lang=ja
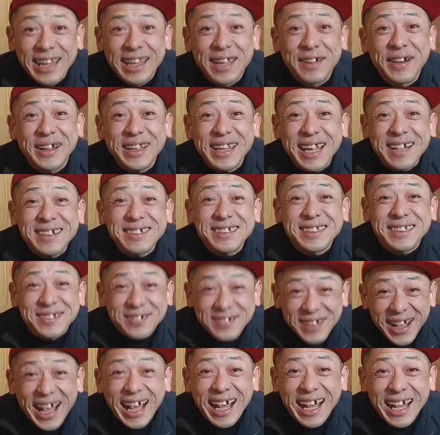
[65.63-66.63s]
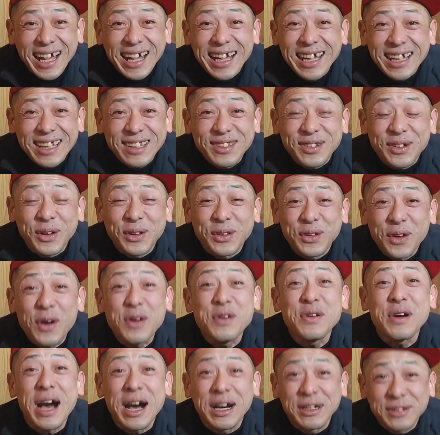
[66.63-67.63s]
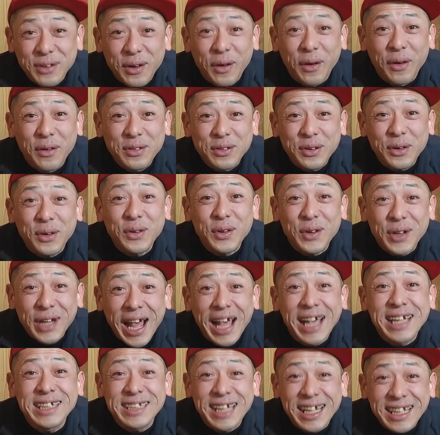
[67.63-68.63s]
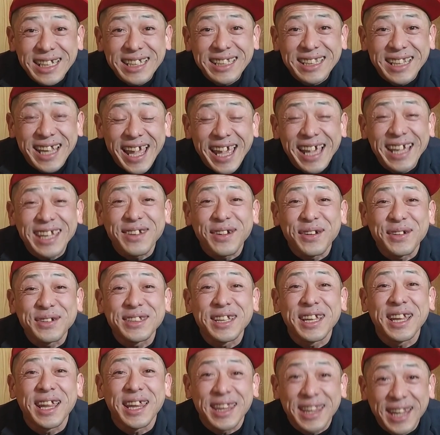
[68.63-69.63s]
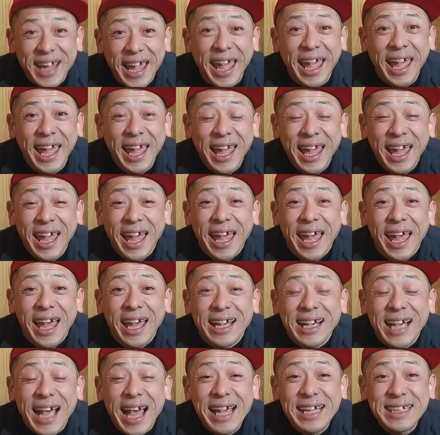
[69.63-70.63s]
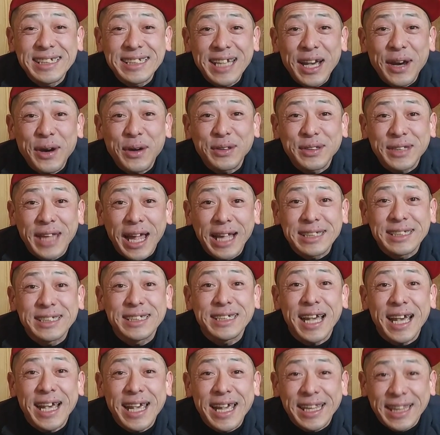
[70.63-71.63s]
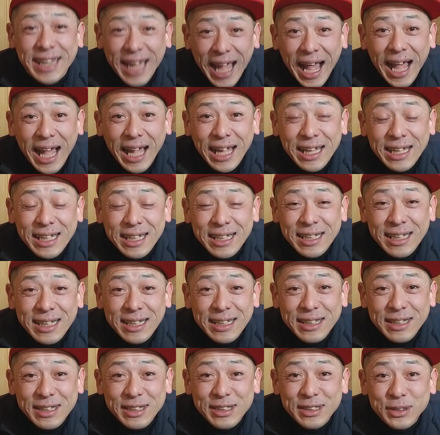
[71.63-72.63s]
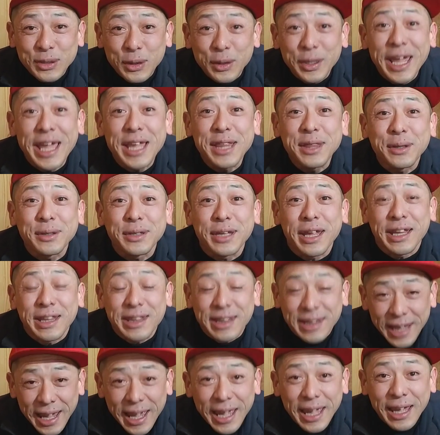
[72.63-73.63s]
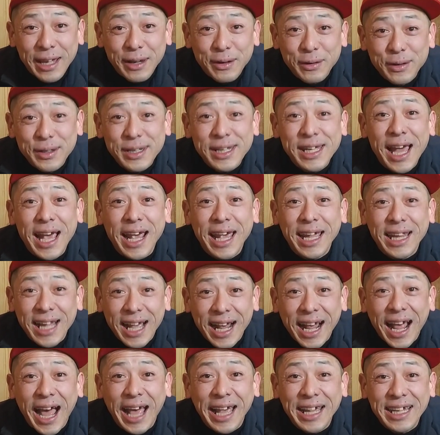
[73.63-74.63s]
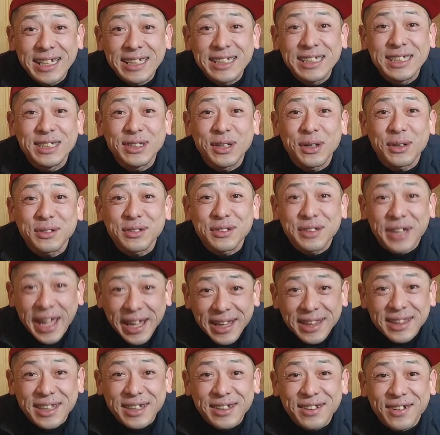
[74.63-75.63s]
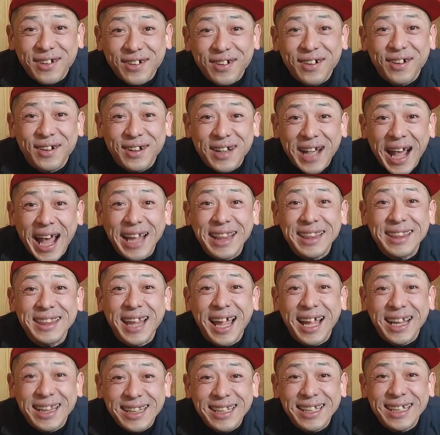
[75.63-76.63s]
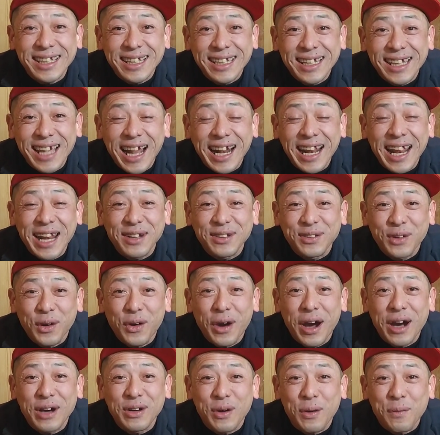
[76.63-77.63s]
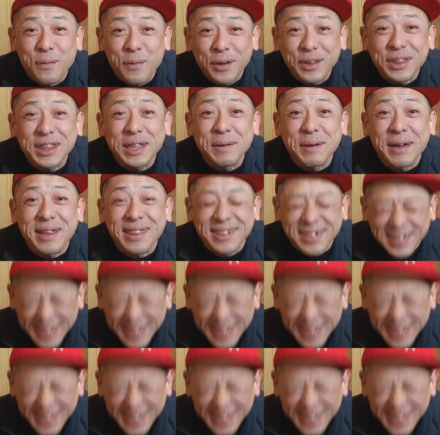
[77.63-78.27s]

で、私は、そのノウハウを、そこの会社に提供してですね、会社を立ち上げた、初年度でですね、売上高1億円っていうのを簡単にやれるノウハウを持ってます